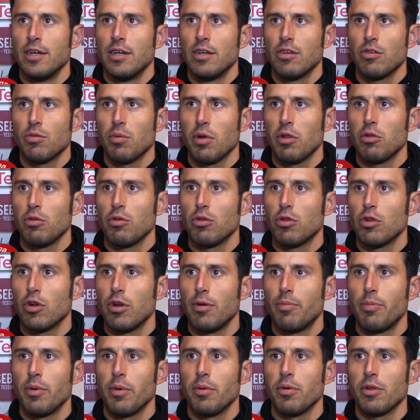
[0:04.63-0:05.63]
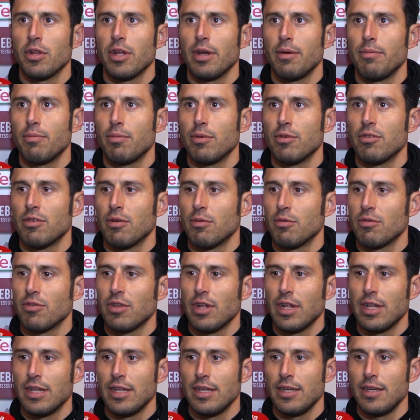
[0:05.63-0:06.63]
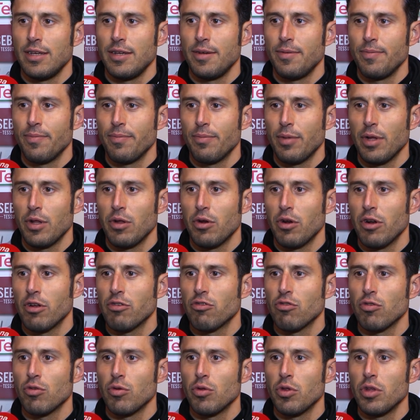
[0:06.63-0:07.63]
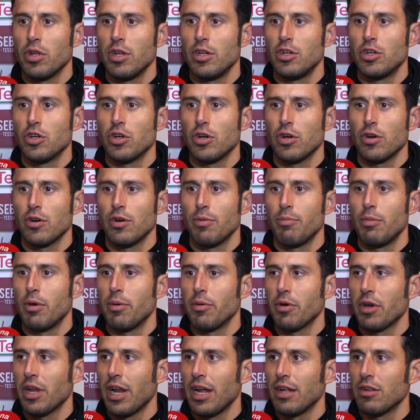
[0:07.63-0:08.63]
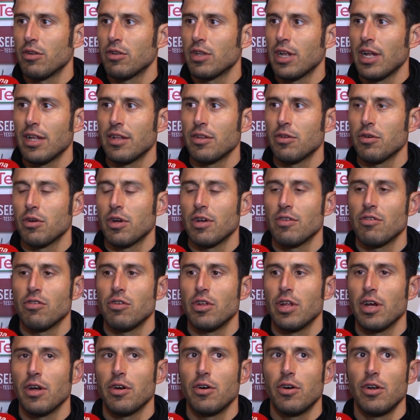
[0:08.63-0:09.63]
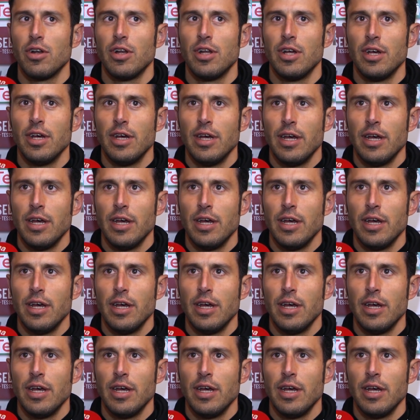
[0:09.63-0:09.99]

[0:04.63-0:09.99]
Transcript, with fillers: soprattutto nel primo tempo siamo stati padroni assoluti del gioco, abbiamo creato tante occasioni da gol,